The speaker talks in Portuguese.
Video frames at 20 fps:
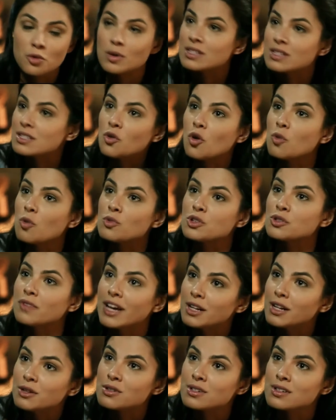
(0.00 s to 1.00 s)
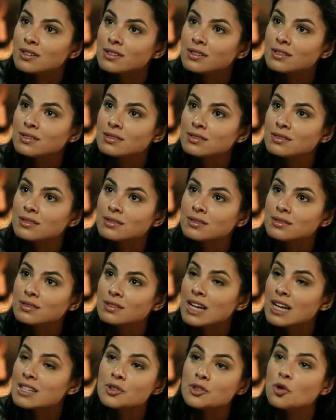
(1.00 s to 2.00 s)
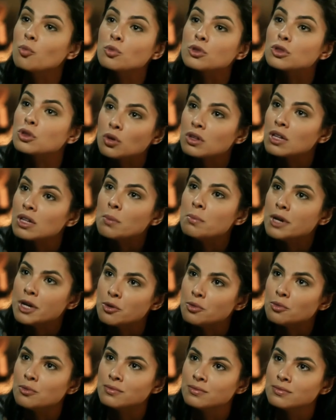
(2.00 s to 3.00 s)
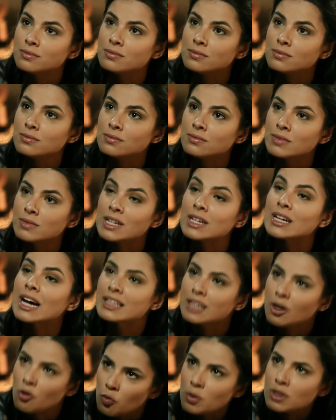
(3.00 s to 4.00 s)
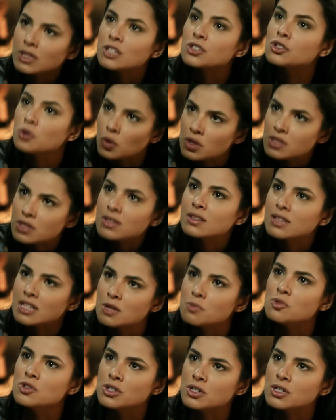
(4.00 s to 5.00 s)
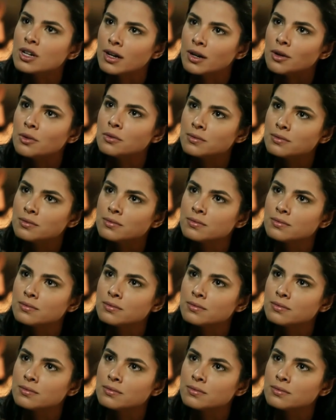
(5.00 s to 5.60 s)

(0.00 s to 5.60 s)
eu, assim como os velhos, assim como todo hebreu, em cada uma das doze tribos de Israel.